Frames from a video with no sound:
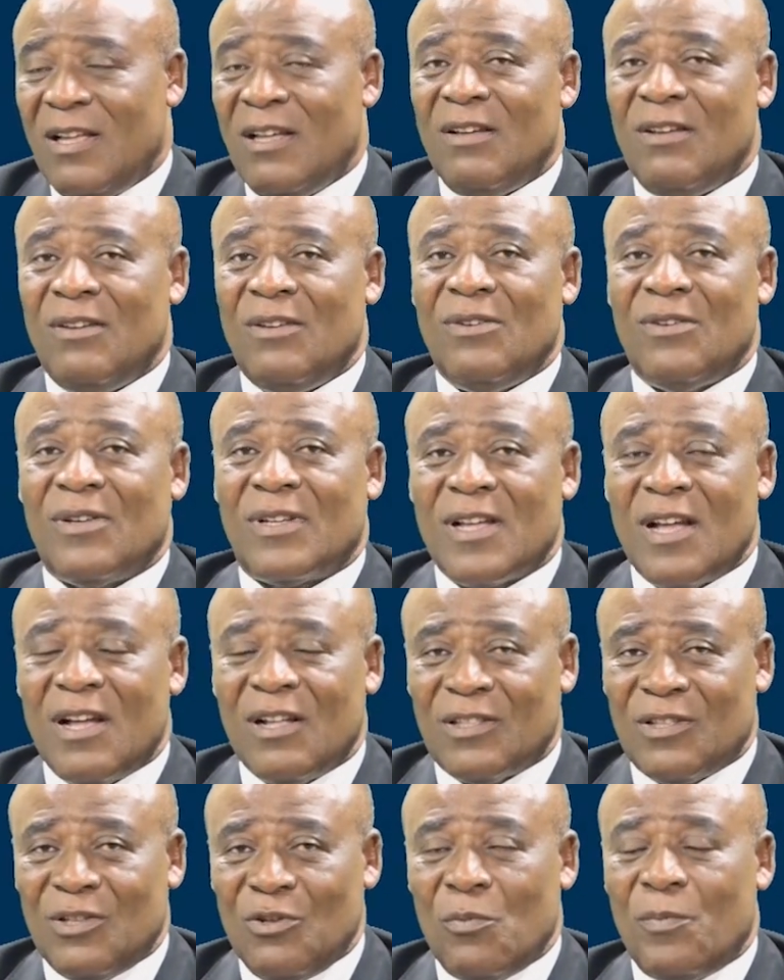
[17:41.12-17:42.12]
euh,
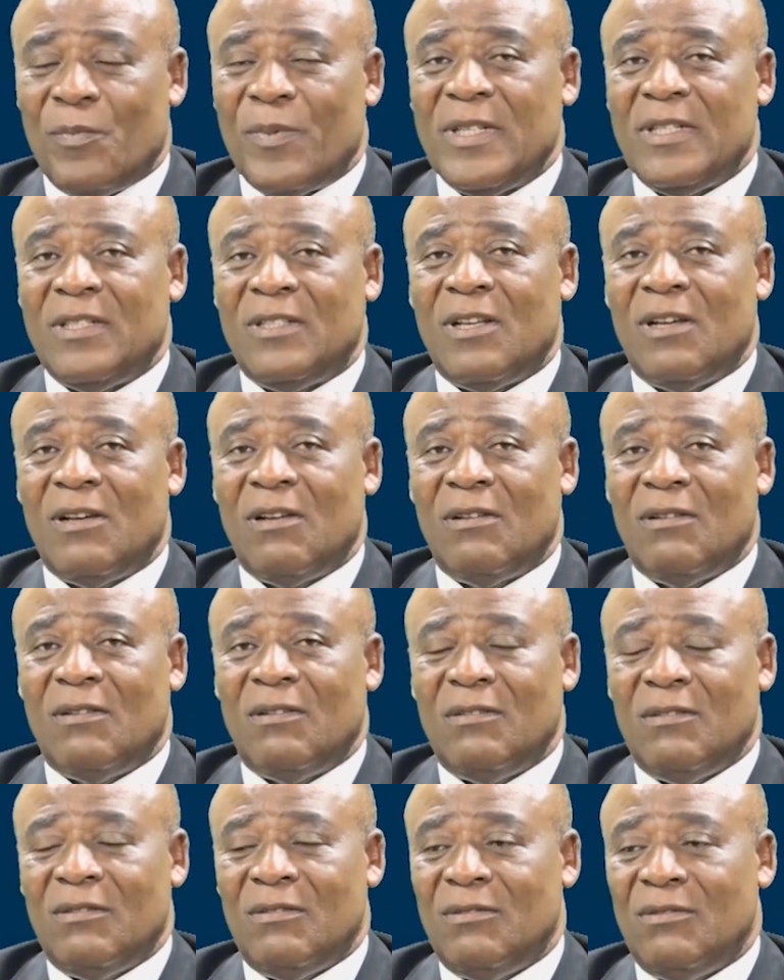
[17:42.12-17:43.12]
quand le président,
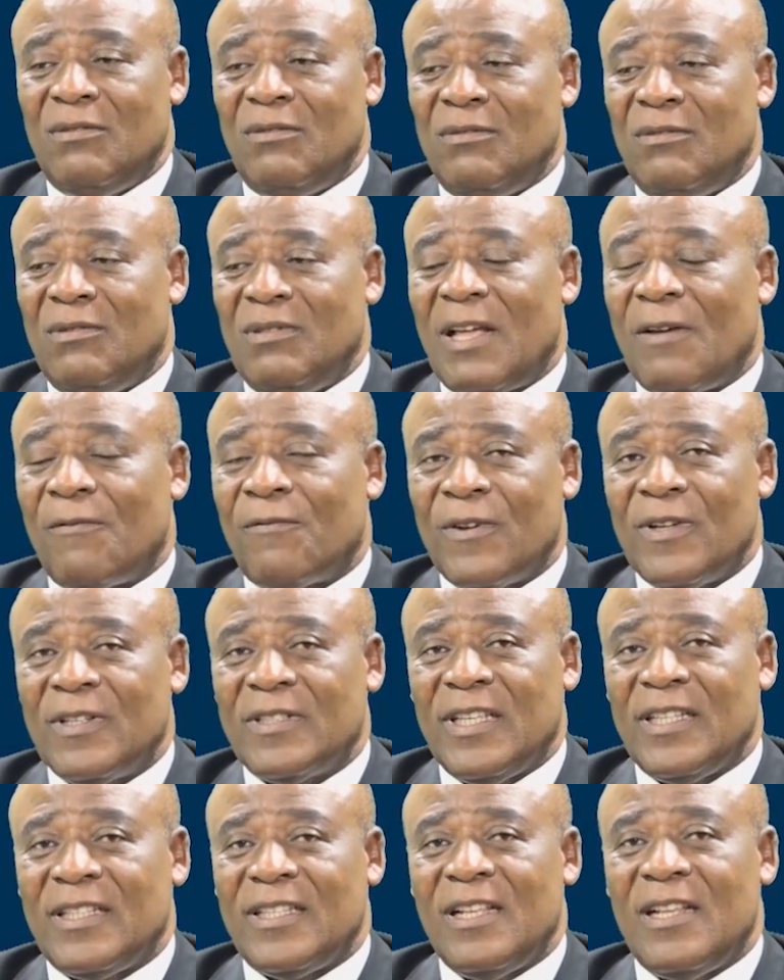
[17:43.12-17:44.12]
euh, la
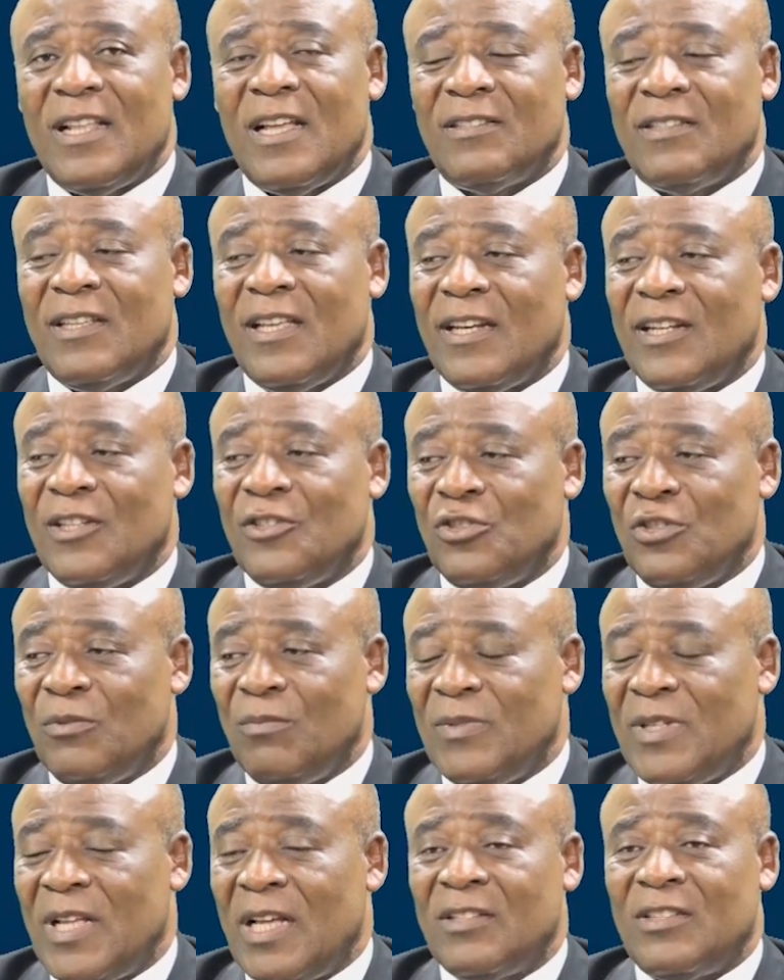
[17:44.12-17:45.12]
France était dans un
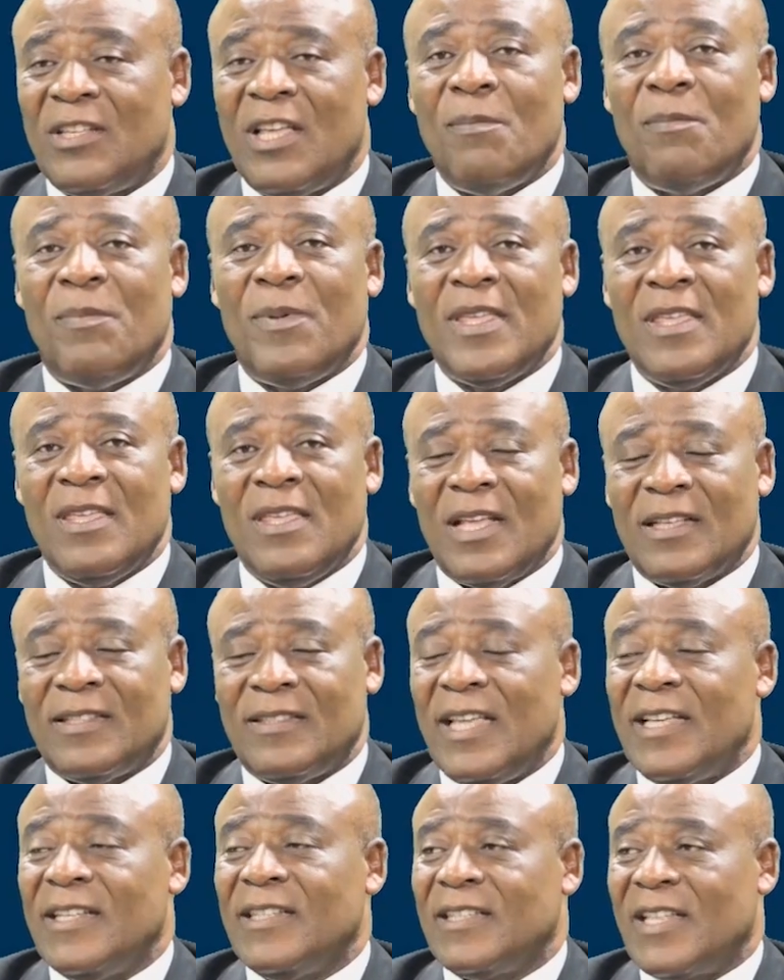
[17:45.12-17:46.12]
régime, dans un pays
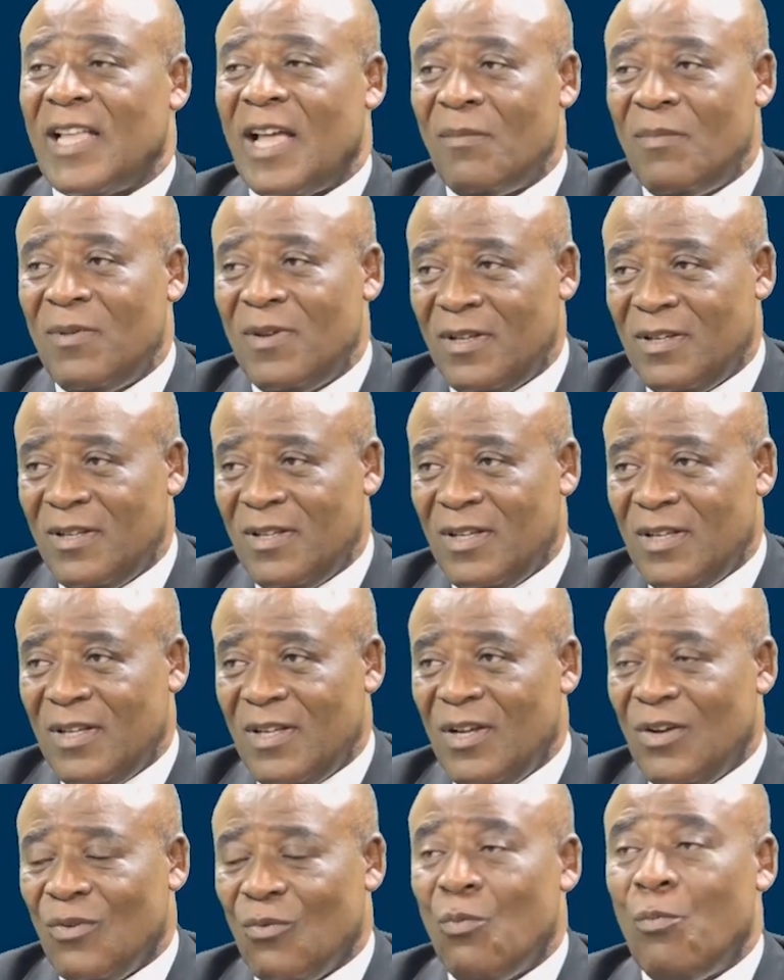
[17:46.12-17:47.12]
assez instable,
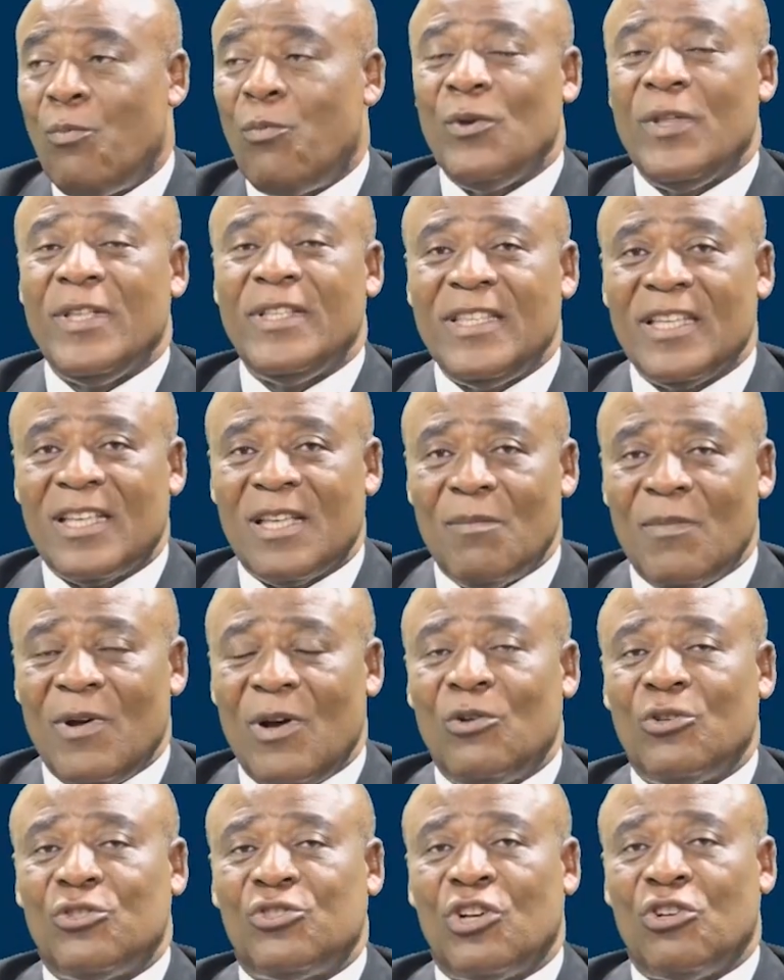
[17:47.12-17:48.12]
où
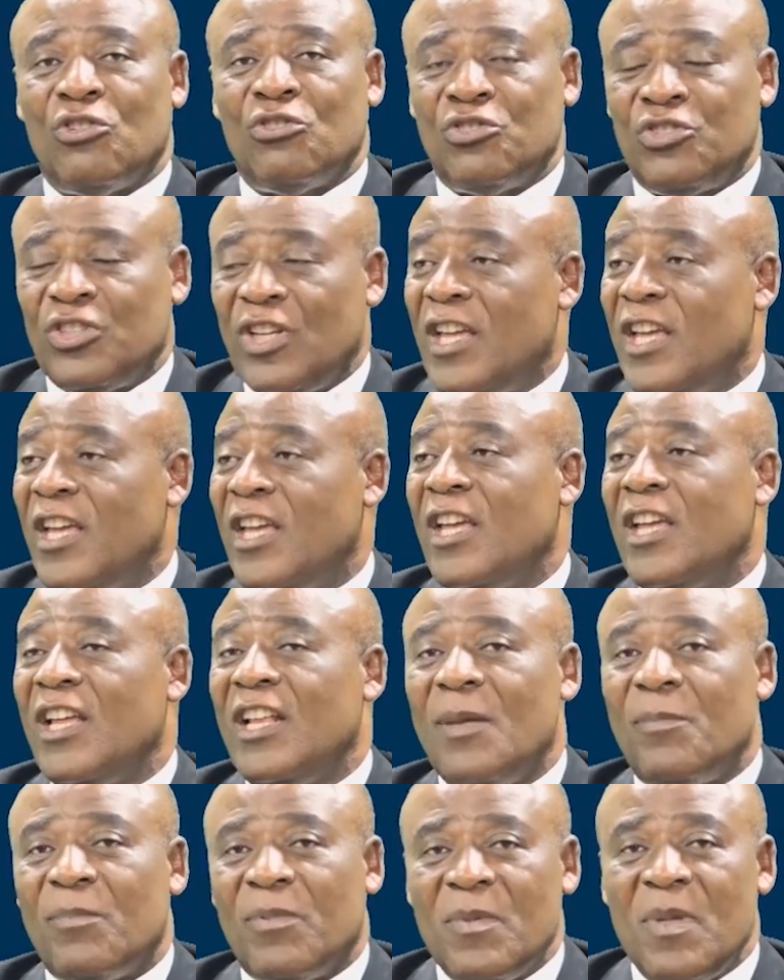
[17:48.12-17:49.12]
politiquement on changeait
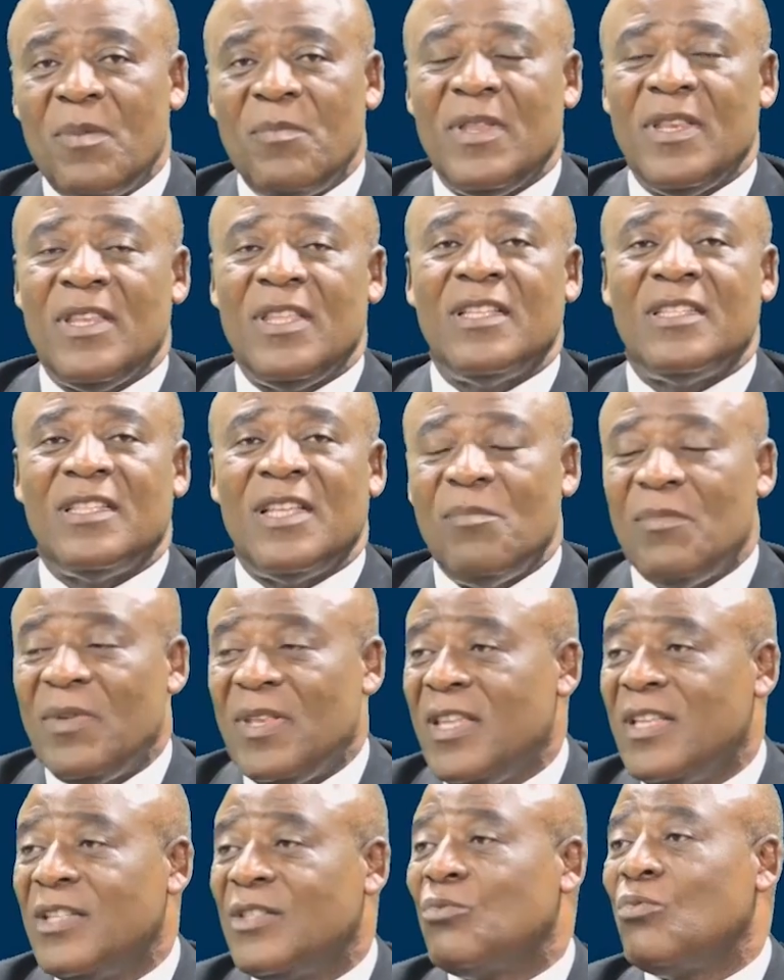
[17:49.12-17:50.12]
les premiers ministres, les
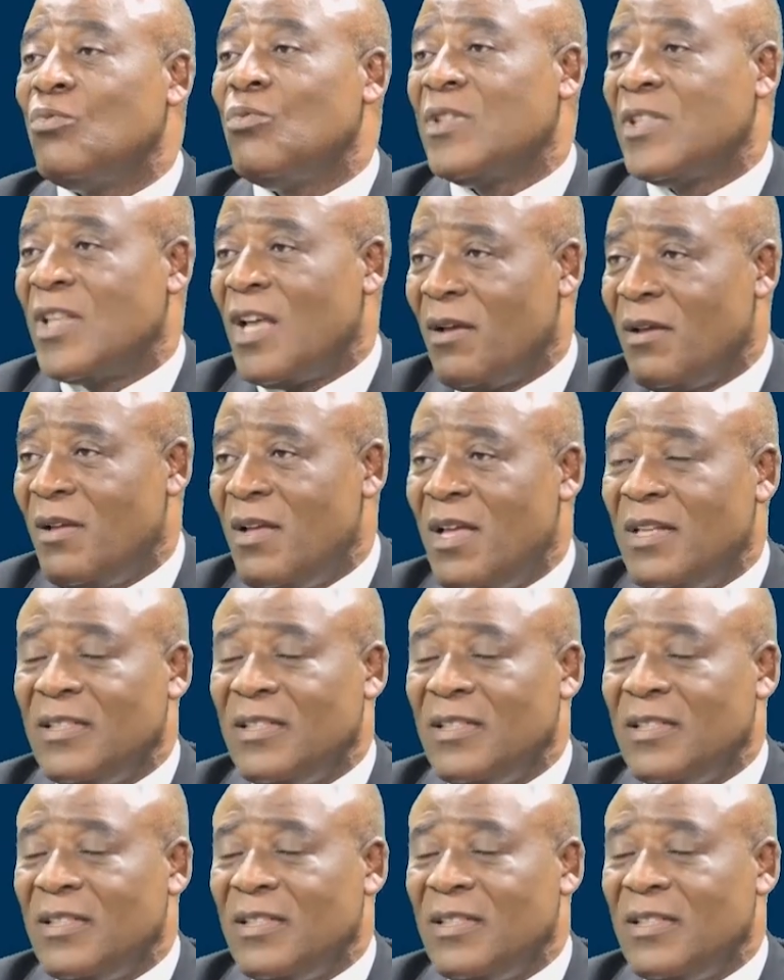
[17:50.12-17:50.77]
ministres tout le temps.